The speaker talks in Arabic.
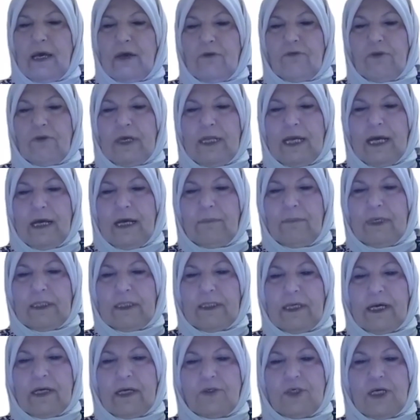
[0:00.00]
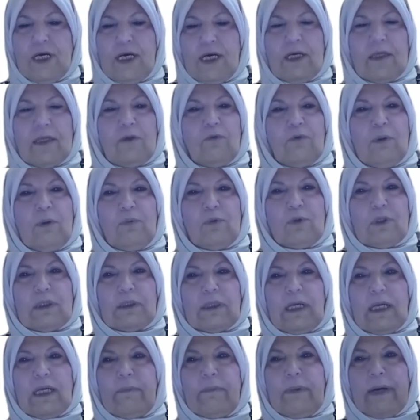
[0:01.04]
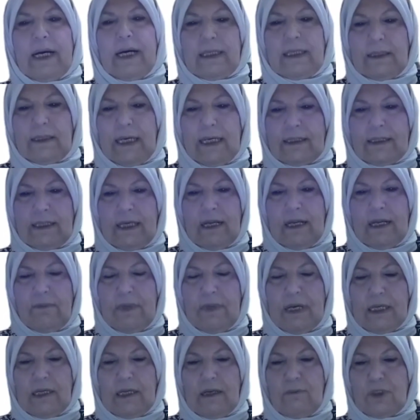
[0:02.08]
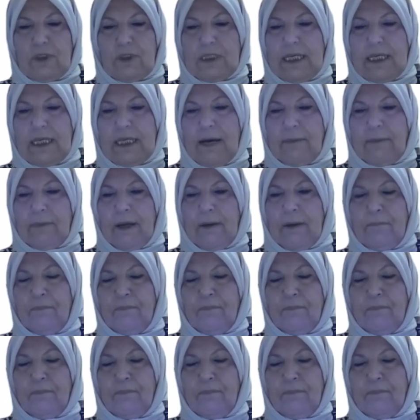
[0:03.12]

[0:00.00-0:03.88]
في دعم احتياجات ومتطلبات التنمية المستدامة